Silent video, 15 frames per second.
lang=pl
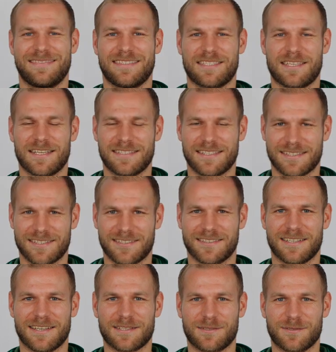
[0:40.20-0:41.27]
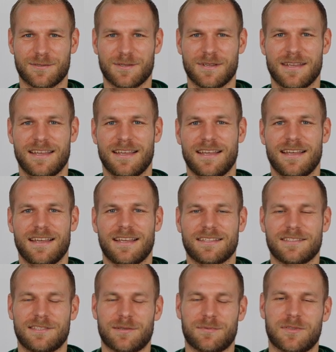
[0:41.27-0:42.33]
Cześć, z tej strony Artur.
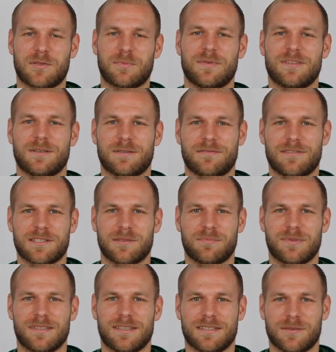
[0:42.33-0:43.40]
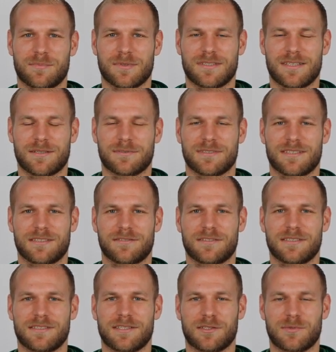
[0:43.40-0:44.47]
Dzisiaj będę odpowiadał na Wasze pytania, postaram się na nie
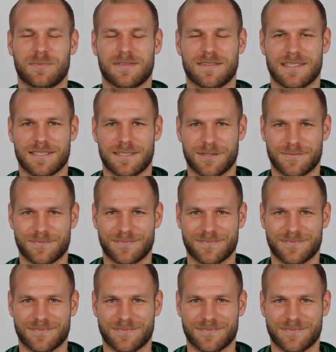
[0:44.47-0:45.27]
wszystkie odpowiedzieć.